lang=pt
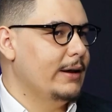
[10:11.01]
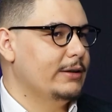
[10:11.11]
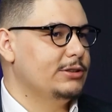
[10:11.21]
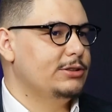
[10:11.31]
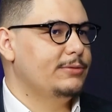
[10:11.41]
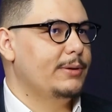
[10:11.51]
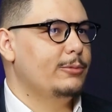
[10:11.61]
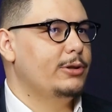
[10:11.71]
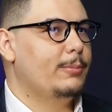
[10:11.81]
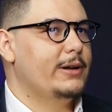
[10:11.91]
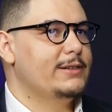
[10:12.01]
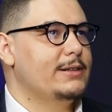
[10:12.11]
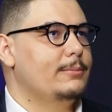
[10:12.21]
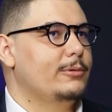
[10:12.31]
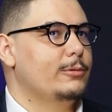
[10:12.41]
A gente vê muito, por
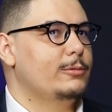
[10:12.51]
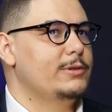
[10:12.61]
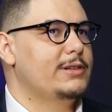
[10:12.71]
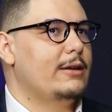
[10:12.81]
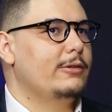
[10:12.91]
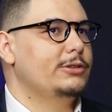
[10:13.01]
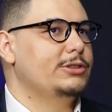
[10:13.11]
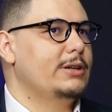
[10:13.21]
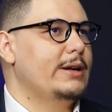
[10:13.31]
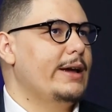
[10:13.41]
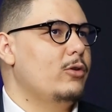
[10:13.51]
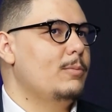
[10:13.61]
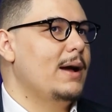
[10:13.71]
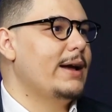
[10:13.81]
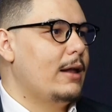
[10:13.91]
exemplo, se a loja é o
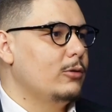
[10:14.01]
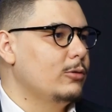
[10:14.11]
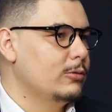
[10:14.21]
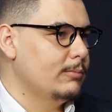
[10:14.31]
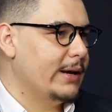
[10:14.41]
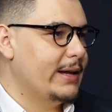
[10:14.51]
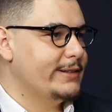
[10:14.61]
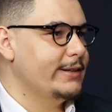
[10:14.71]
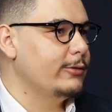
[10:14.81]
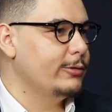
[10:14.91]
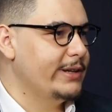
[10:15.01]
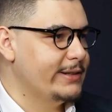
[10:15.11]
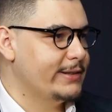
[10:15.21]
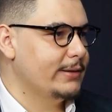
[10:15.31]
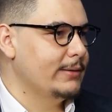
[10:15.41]
Magalu, Magazine
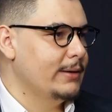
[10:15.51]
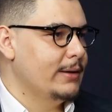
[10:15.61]
Luiza,